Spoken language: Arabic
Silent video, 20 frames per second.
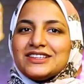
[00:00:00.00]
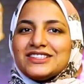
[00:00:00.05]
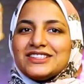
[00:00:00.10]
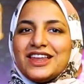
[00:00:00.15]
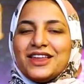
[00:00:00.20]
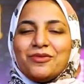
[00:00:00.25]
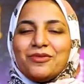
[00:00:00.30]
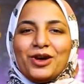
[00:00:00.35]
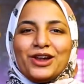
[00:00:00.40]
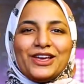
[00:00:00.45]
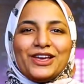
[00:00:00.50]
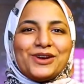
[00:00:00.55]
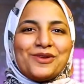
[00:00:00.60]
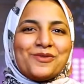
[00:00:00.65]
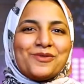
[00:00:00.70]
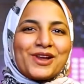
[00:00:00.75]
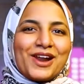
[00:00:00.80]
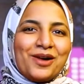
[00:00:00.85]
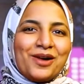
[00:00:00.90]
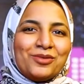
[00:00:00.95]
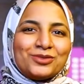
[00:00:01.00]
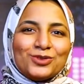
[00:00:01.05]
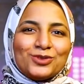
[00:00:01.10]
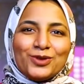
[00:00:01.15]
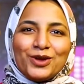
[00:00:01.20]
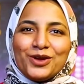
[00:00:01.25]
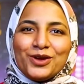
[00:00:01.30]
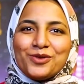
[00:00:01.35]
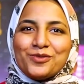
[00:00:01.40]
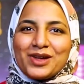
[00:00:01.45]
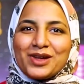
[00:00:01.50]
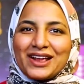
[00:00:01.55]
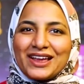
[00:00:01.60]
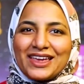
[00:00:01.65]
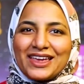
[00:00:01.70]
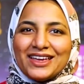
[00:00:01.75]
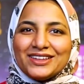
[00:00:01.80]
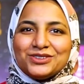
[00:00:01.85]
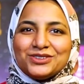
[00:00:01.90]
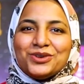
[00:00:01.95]
السلام عليكم ورحمة الله
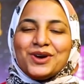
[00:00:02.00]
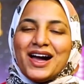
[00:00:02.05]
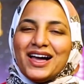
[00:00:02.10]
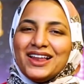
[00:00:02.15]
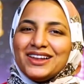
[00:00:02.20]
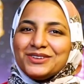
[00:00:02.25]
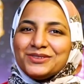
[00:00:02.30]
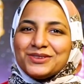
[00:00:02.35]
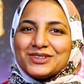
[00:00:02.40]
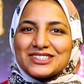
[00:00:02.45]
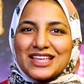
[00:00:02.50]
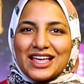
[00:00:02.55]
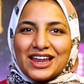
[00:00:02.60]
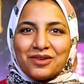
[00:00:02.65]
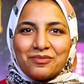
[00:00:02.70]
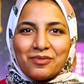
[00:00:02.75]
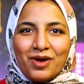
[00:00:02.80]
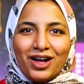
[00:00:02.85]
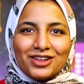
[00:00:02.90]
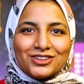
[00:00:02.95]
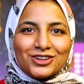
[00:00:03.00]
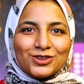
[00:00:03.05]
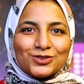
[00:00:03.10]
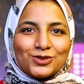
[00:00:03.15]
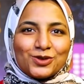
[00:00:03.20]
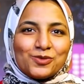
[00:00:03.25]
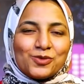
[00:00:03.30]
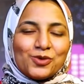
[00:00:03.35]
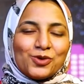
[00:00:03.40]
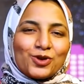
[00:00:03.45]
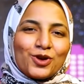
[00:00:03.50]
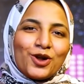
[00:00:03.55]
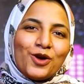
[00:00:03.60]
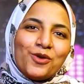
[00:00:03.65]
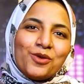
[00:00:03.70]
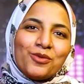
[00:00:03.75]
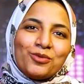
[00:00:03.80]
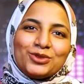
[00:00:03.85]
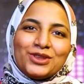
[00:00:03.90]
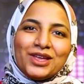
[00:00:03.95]
وبركاته أهلا وسهلا بحضراتكم قراء
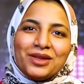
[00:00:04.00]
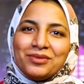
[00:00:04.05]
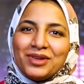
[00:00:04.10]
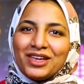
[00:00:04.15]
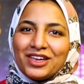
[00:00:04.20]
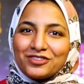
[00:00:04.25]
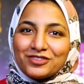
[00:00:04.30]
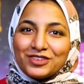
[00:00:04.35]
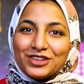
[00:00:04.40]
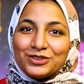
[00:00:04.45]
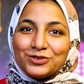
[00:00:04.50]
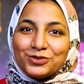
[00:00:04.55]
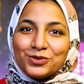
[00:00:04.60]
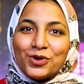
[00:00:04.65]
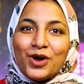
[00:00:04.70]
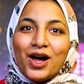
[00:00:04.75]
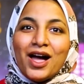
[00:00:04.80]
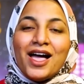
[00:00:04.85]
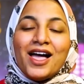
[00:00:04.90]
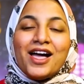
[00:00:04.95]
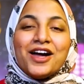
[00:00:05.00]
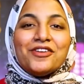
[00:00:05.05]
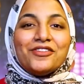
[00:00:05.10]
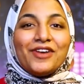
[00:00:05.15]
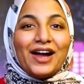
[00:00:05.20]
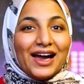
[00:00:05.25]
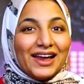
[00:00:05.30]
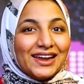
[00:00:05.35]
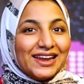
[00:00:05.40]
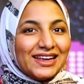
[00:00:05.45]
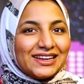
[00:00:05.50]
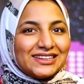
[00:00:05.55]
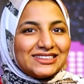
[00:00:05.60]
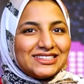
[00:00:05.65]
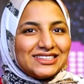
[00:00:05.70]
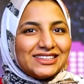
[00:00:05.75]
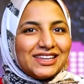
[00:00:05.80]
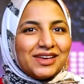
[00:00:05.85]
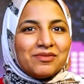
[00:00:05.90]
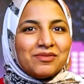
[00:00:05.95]
ومتابعي فيتو في حلقة
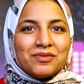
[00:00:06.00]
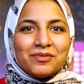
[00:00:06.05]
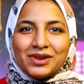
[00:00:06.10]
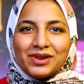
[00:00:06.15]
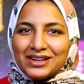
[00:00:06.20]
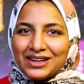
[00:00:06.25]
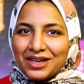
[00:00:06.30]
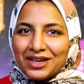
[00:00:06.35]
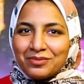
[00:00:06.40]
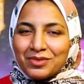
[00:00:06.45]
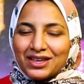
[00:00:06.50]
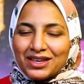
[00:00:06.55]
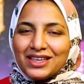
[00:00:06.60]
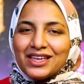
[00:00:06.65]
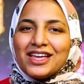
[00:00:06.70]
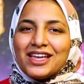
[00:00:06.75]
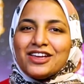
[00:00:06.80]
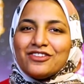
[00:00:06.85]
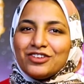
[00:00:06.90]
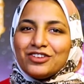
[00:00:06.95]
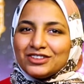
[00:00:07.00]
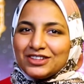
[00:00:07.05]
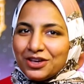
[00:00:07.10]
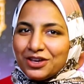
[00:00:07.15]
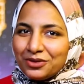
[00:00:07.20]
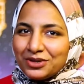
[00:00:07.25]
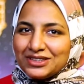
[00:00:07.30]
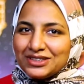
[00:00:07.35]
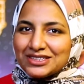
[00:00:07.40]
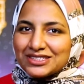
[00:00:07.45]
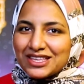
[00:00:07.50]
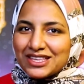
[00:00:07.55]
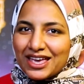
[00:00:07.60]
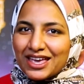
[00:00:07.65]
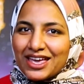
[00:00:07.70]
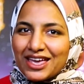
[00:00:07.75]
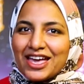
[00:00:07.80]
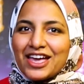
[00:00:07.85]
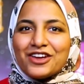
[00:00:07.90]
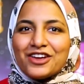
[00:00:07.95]
جديدة من برنامج فتاوى
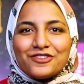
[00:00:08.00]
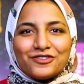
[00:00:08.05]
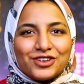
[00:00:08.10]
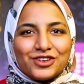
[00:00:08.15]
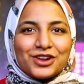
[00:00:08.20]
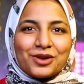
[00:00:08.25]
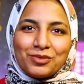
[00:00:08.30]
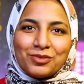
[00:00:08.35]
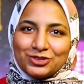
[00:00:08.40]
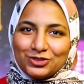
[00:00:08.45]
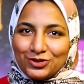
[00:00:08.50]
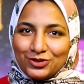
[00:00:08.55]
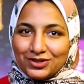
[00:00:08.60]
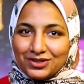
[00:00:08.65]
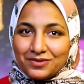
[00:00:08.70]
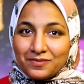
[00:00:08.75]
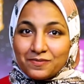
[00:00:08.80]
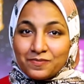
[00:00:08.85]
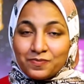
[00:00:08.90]
النساء في رمضان